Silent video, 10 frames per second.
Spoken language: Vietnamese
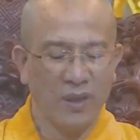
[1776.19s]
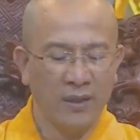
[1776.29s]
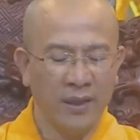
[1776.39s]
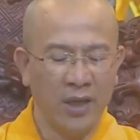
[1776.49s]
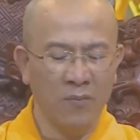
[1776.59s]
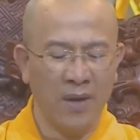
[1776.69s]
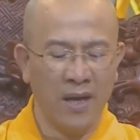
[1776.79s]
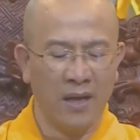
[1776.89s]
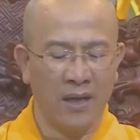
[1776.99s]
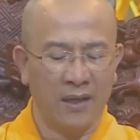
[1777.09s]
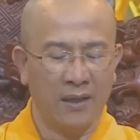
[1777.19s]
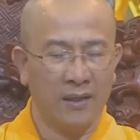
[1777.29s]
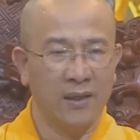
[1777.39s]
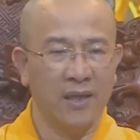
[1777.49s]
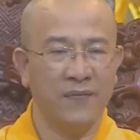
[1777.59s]
nếu mà
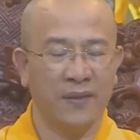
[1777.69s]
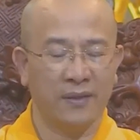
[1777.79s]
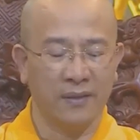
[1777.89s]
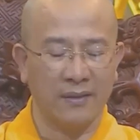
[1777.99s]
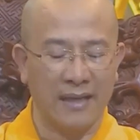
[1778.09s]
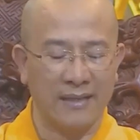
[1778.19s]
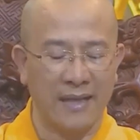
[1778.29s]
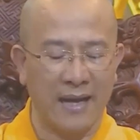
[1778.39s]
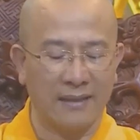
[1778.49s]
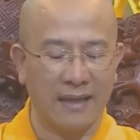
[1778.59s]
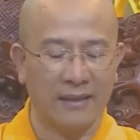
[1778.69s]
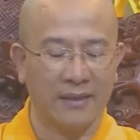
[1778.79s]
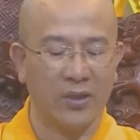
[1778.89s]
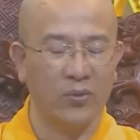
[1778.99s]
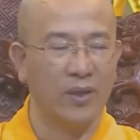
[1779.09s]
người Phật tử tại gia thành
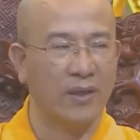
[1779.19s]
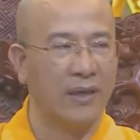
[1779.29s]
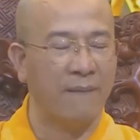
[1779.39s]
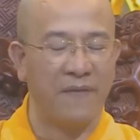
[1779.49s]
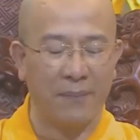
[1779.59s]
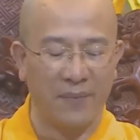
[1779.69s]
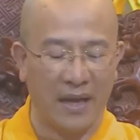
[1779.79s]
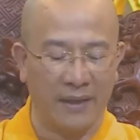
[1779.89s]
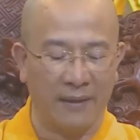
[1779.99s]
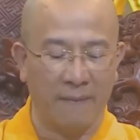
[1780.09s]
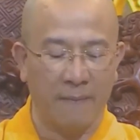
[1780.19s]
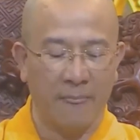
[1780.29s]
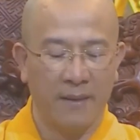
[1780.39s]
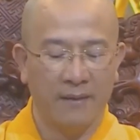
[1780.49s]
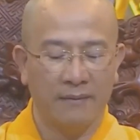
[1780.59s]
tựu được 5 pháp này
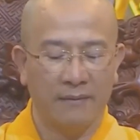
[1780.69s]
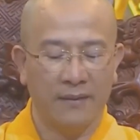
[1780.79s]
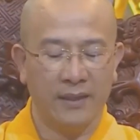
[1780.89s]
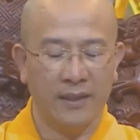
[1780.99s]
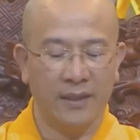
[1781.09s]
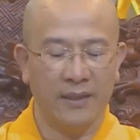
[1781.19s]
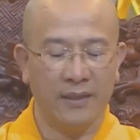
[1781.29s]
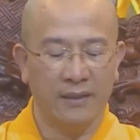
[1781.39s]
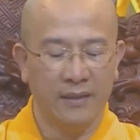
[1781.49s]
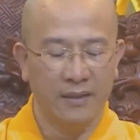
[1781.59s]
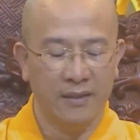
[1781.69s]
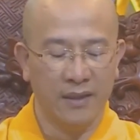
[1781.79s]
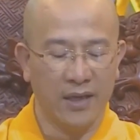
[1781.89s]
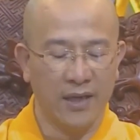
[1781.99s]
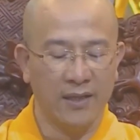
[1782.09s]
thì
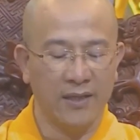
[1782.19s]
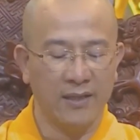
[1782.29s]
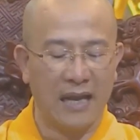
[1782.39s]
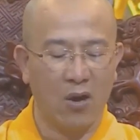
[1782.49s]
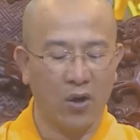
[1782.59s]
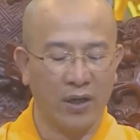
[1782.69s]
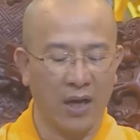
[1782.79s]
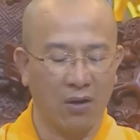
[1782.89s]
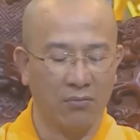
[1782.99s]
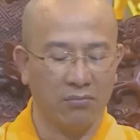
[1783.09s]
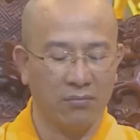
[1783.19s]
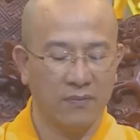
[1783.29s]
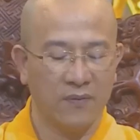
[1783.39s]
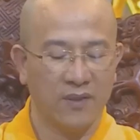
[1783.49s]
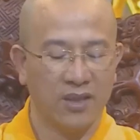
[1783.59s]
người ấy là hòn ngọc
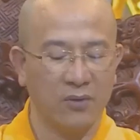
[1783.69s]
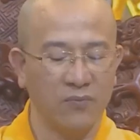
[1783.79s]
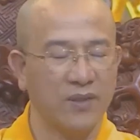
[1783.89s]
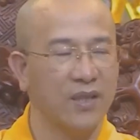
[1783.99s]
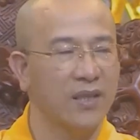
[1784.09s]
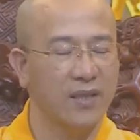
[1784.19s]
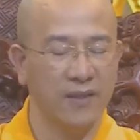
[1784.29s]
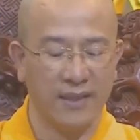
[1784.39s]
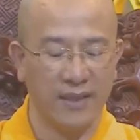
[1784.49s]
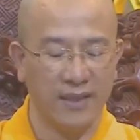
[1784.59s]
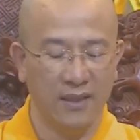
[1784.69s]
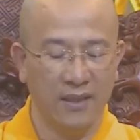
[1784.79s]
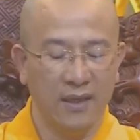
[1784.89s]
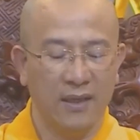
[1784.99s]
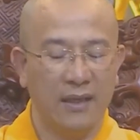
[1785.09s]
trong giới cư sĩ,
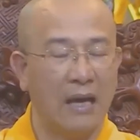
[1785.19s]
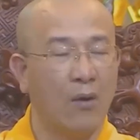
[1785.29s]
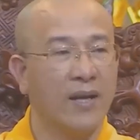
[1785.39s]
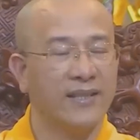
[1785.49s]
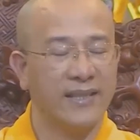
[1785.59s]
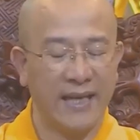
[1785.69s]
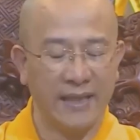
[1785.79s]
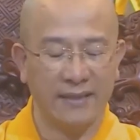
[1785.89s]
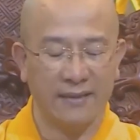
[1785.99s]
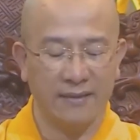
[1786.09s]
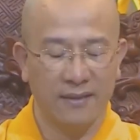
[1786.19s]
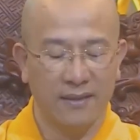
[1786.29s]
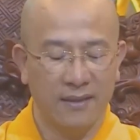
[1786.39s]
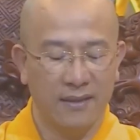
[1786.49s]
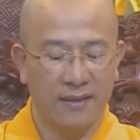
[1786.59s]
là hoa sen,
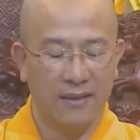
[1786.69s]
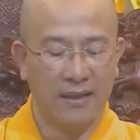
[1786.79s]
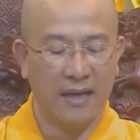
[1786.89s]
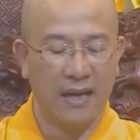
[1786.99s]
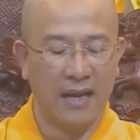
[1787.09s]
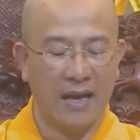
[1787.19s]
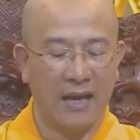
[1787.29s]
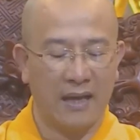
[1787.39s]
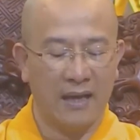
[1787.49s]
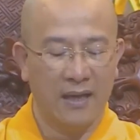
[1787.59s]
là